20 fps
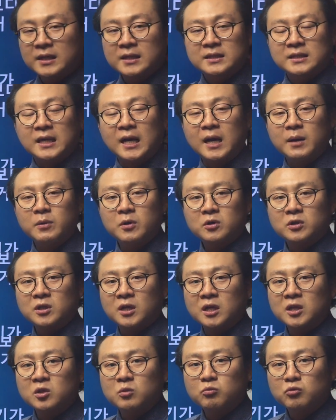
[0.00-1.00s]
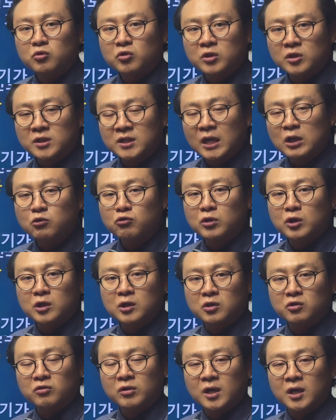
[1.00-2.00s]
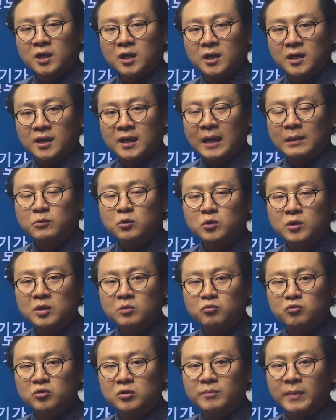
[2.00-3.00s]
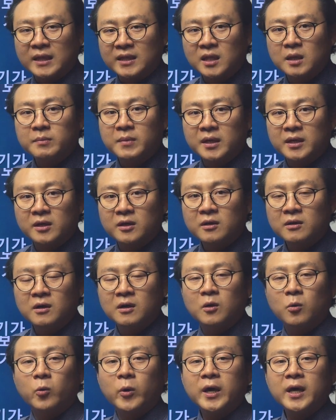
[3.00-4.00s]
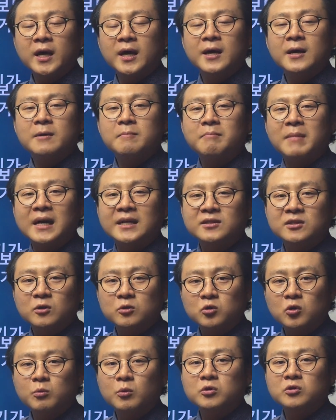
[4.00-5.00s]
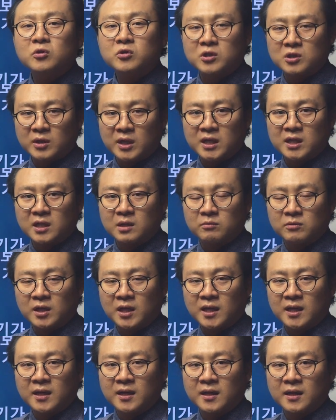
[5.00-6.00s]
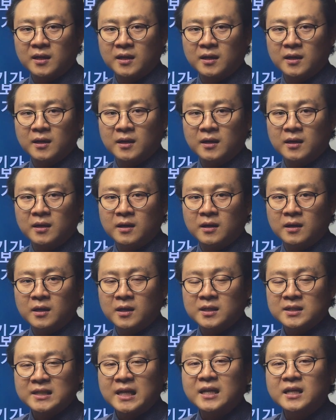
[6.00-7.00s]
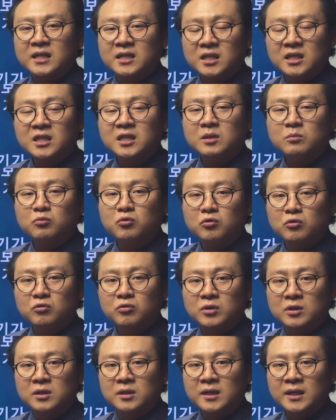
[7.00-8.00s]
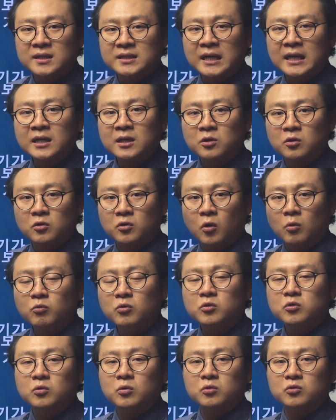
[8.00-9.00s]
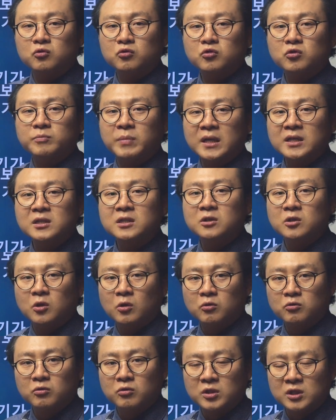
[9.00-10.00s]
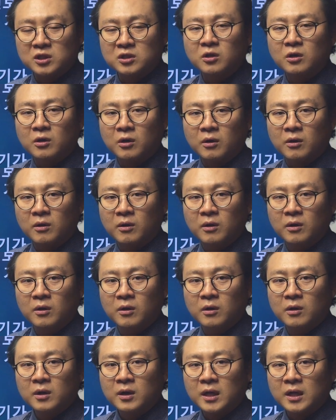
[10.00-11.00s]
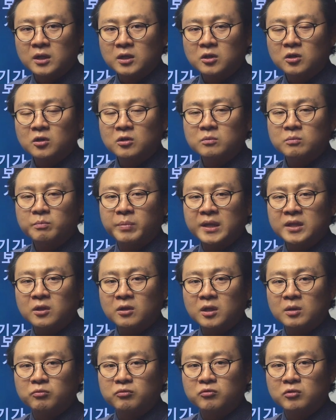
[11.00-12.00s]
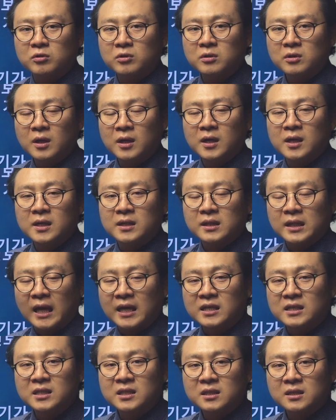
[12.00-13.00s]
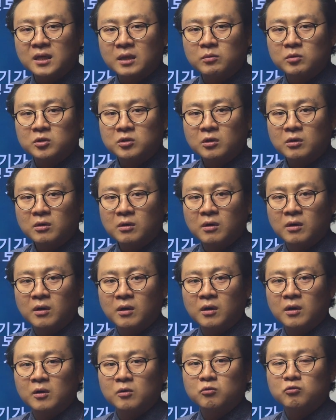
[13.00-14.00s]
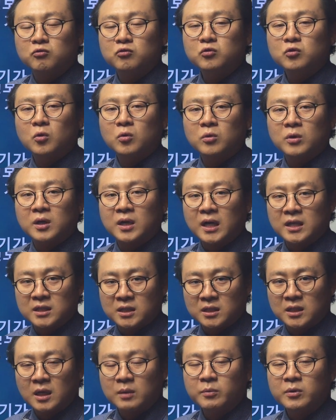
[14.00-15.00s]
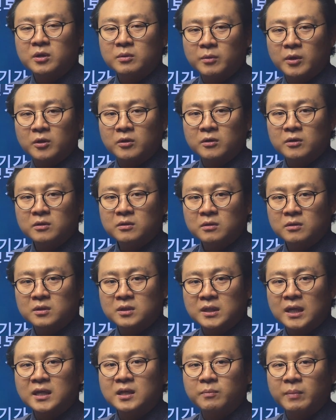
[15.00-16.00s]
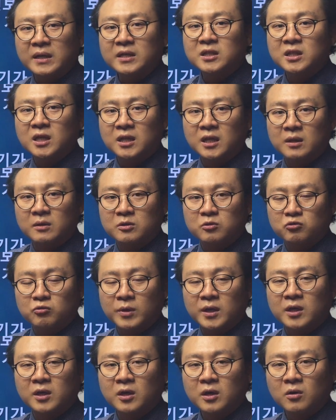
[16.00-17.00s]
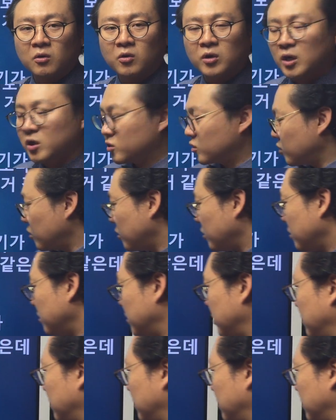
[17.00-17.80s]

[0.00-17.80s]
자가면역 질환 있는 분들도 체중이 쉽게 감소되는 분들이 많단 말이에요. 왜? 만성 소모성 질환이기 때문에. 살이 찌시는 분들도 있는데 살이 너무 또 쭉쭉 빠지는 경우도 있어요. 그러니까 이런 패턴의 분들은 단식을 하면서 운동을까지 해버리면은 살이 빠지게 될 수밖에 없겠죠.